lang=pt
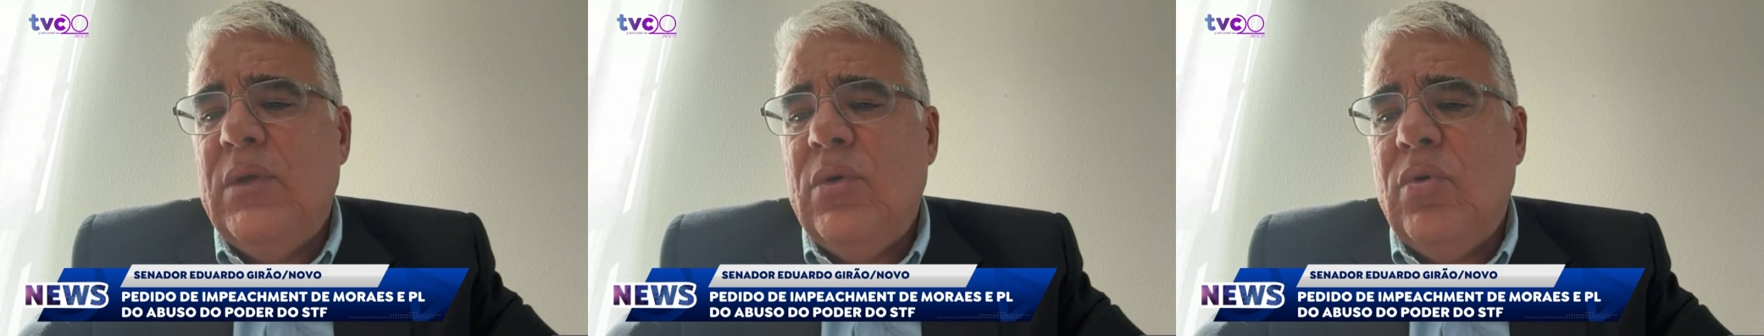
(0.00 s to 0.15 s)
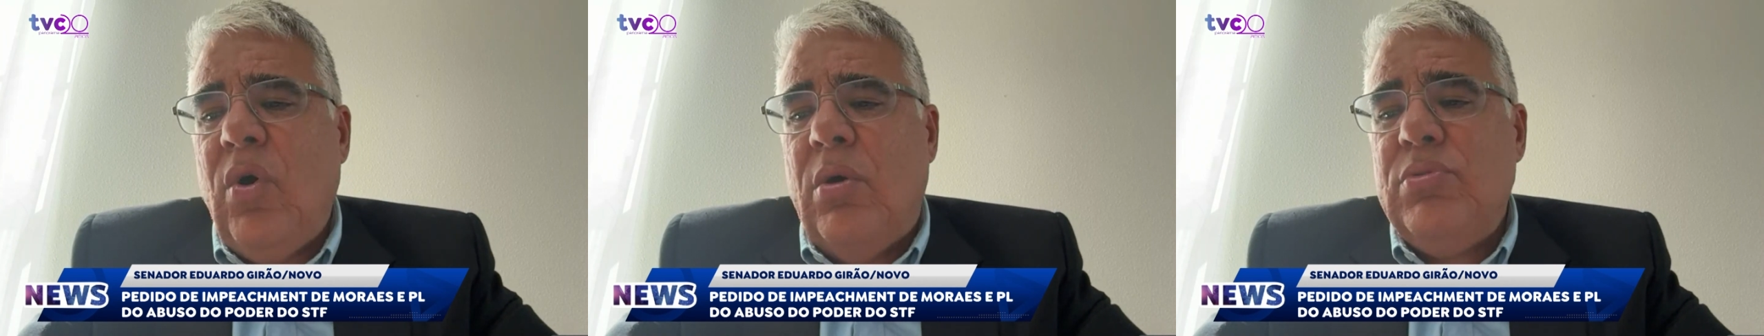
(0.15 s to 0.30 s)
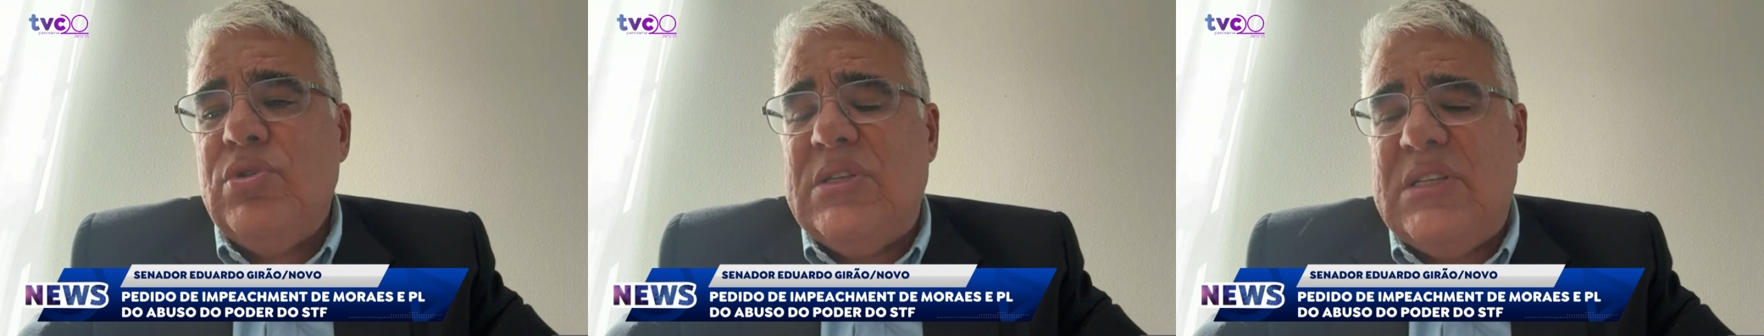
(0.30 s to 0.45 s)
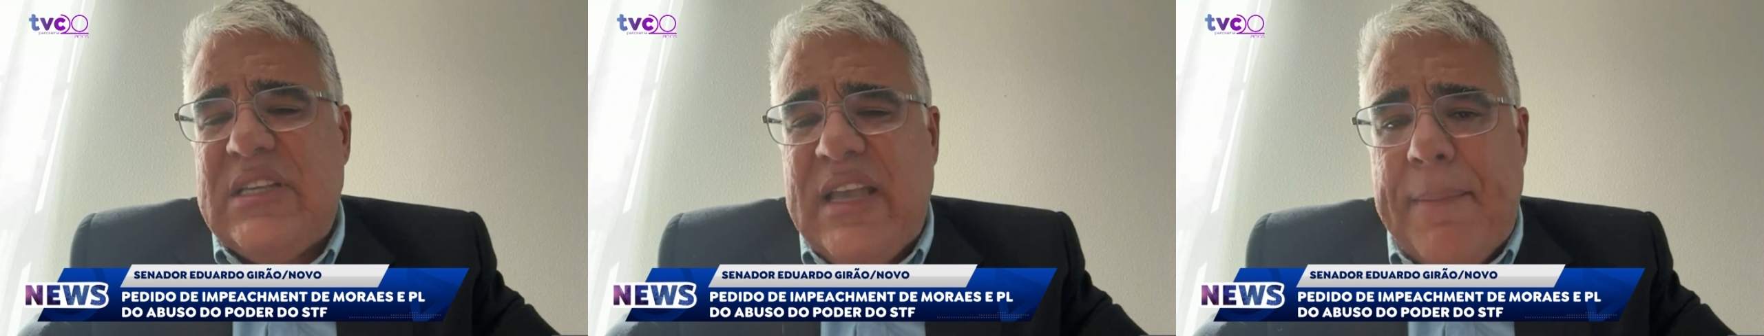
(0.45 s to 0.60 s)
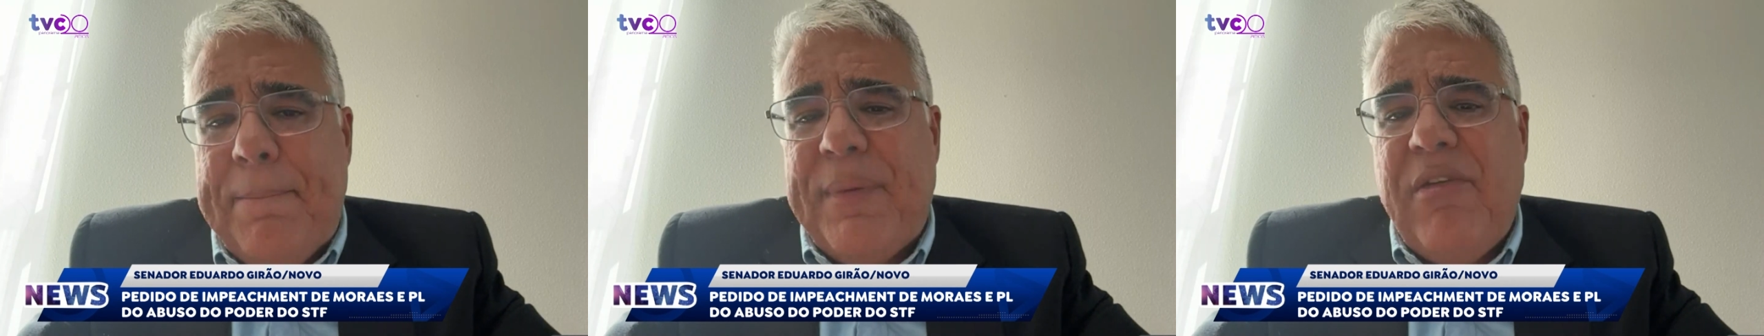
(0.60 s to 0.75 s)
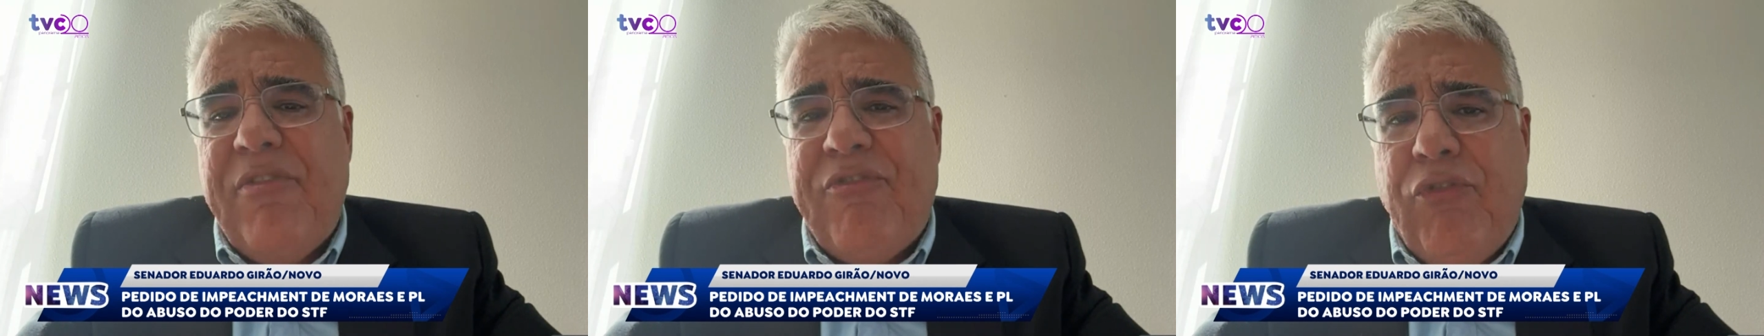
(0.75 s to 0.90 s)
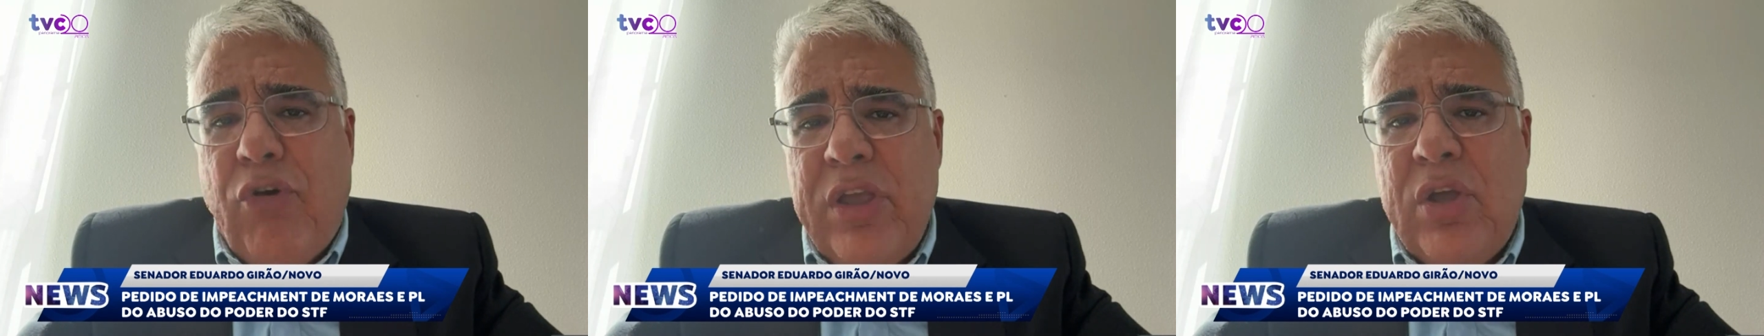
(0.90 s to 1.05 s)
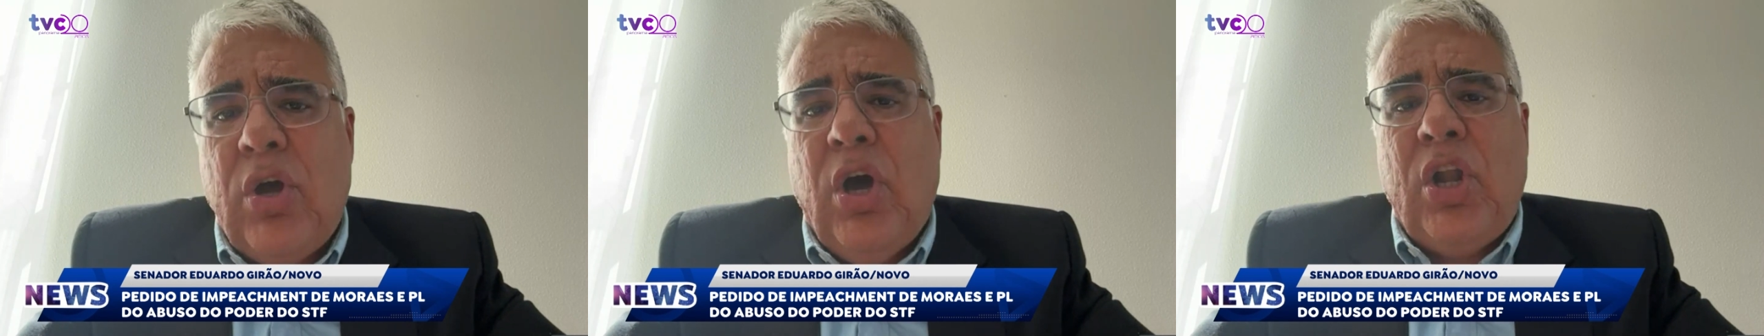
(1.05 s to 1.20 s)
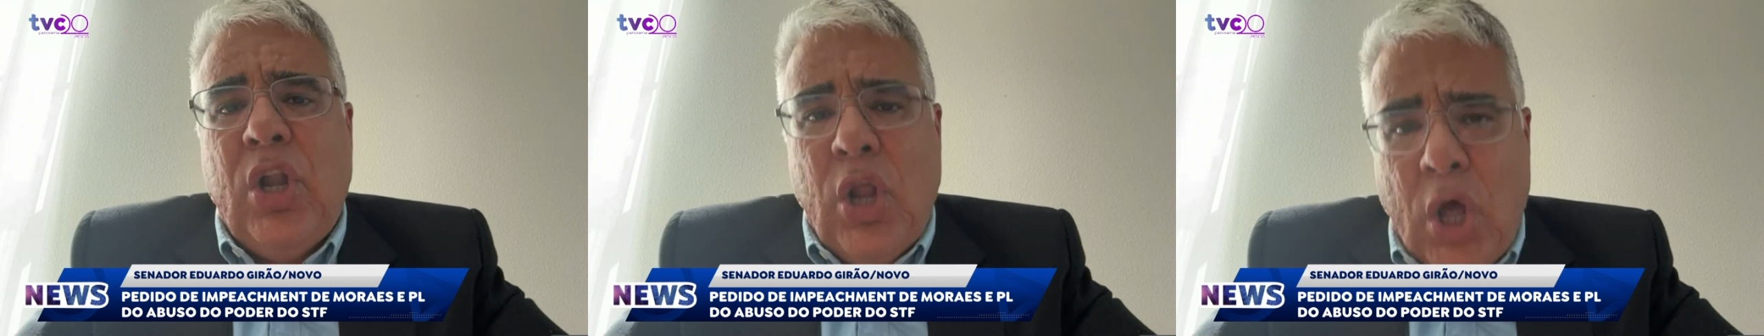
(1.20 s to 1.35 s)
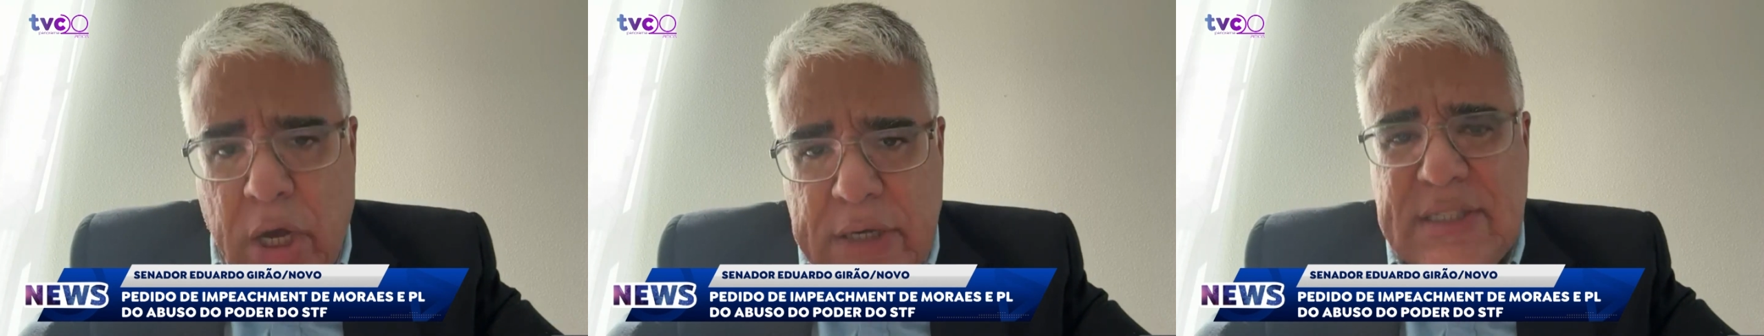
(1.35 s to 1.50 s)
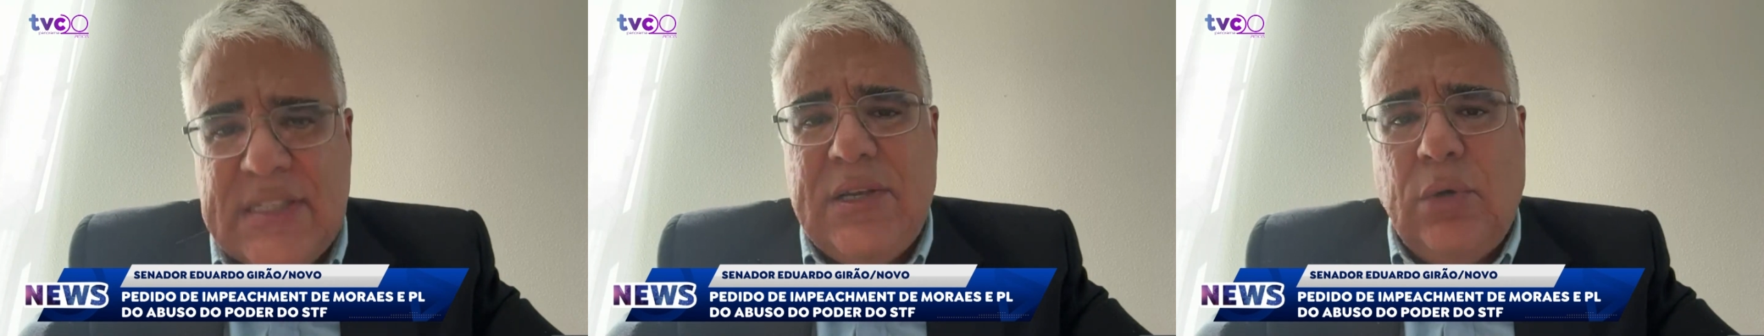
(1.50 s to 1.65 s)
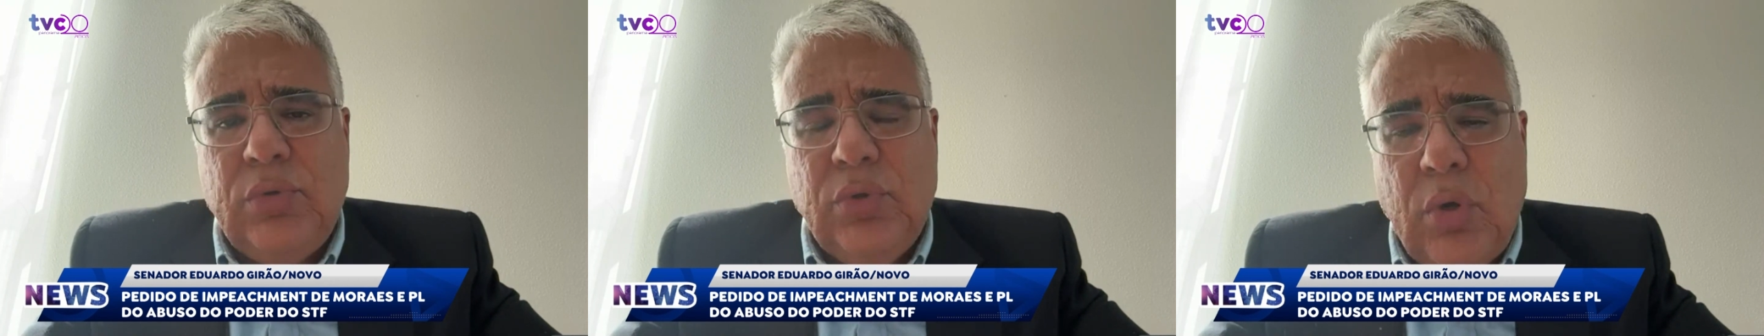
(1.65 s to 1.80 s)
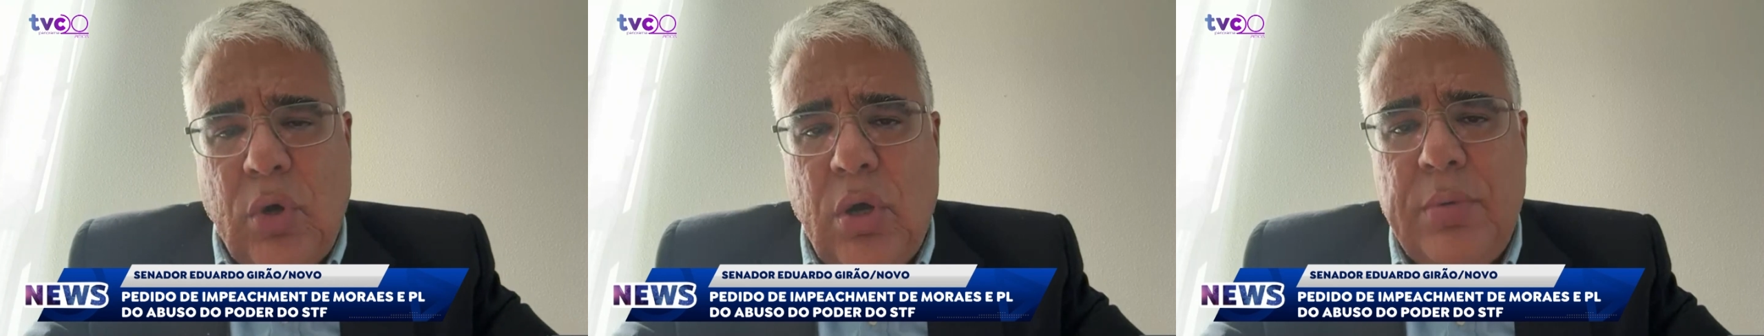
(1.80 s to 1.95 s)
como sempre foi, coloque
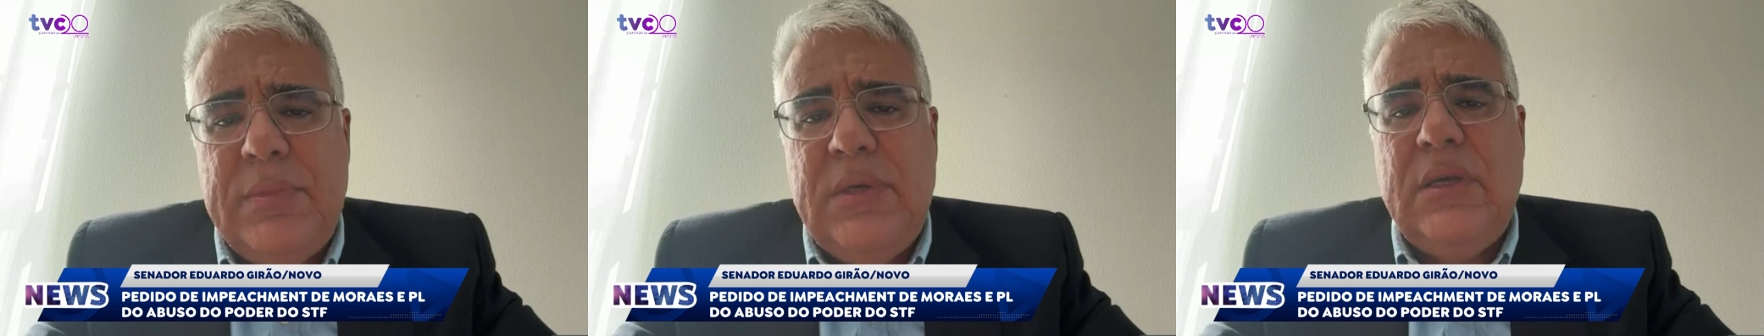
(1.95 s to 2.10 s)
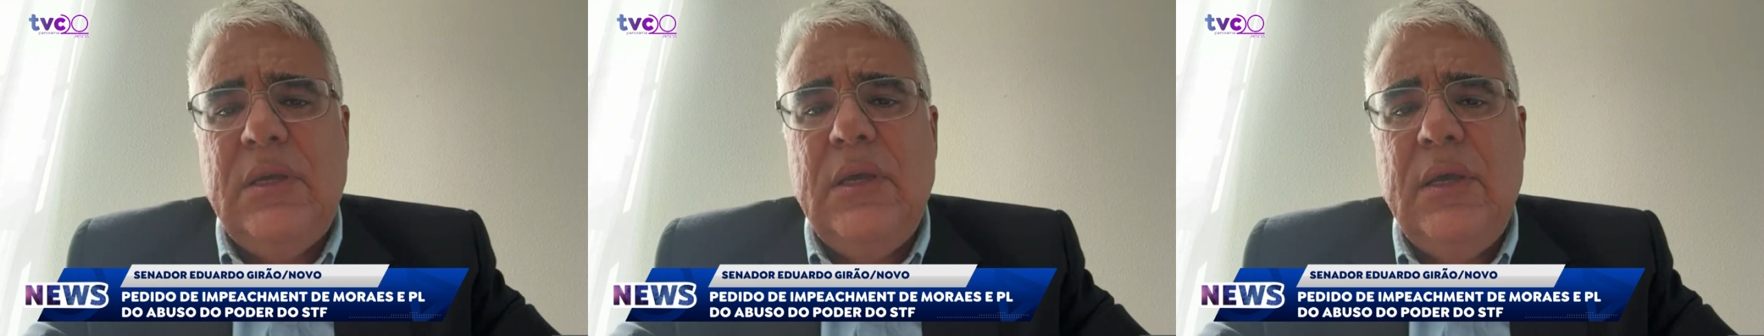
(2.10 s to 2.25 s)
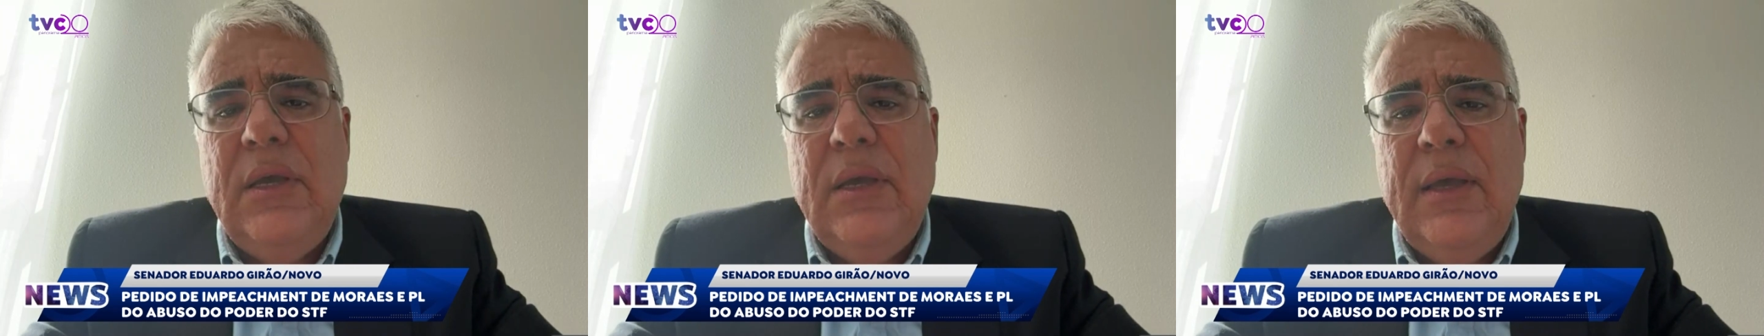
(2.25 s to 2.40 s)
seu nome